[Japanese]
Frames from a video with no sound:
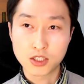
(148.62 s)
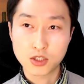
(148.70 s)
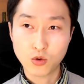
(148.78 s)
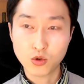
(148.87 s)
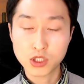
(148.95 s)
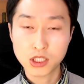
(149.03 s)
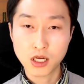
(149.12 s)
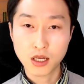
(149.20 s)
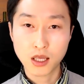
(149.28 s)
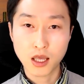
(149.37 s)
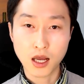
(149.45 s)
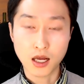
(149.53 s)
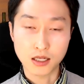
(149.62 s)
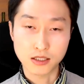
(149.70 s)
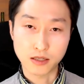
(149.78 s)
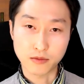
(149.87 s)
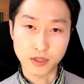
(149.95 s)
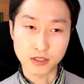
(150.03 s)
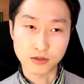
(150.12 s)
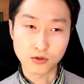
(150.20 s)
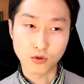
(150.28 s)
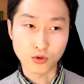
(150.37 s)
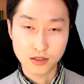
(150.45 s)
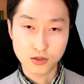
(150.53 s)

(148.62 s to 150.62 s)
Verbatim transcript: 少しだけ話せますを、